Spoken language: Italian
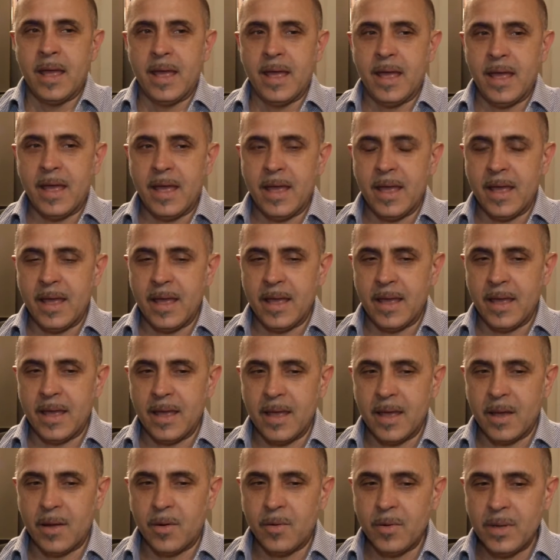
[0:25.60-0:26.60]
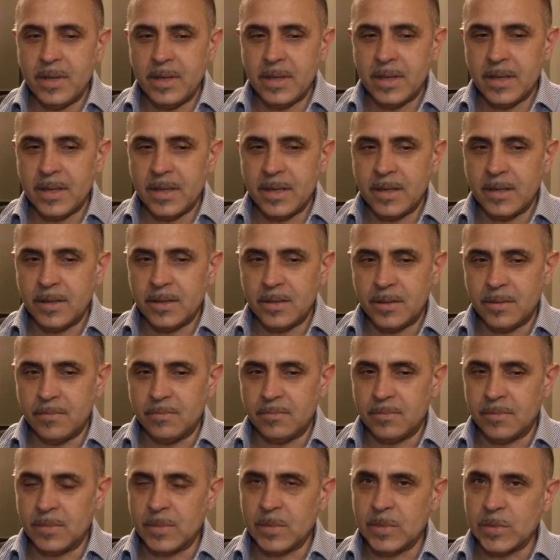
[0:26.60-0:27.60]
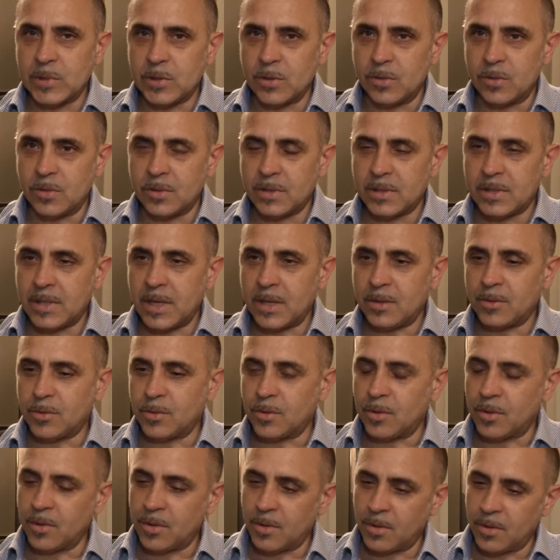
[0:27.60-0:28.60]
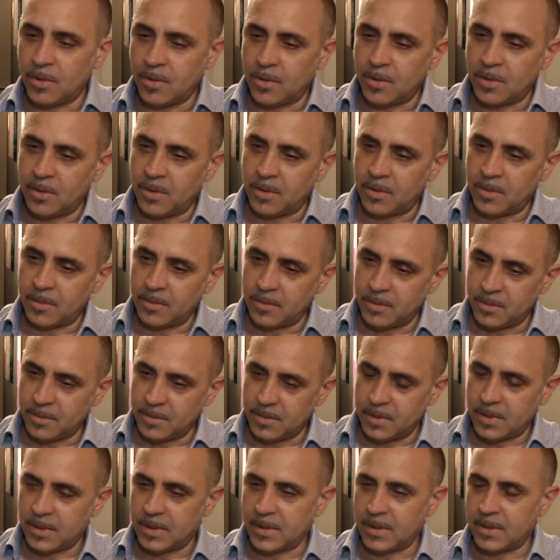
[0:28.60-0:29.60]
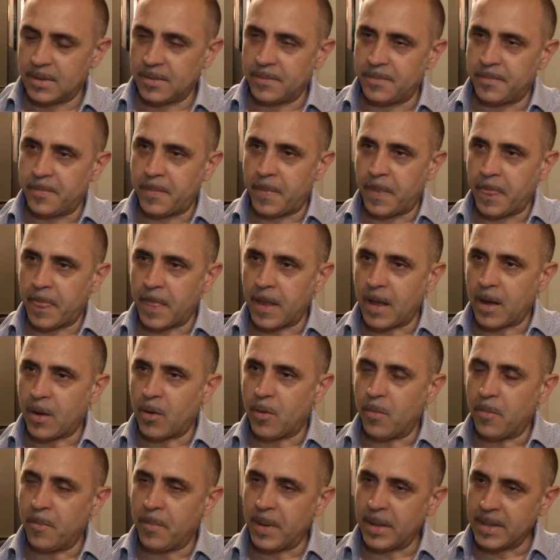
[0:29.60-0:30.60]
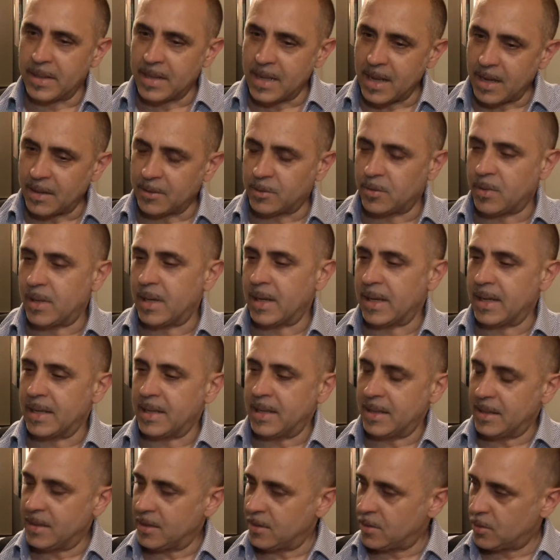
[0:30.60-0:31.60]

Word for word: E, e quindi mh, mm, sono stato ehm, accompagnato anche dagli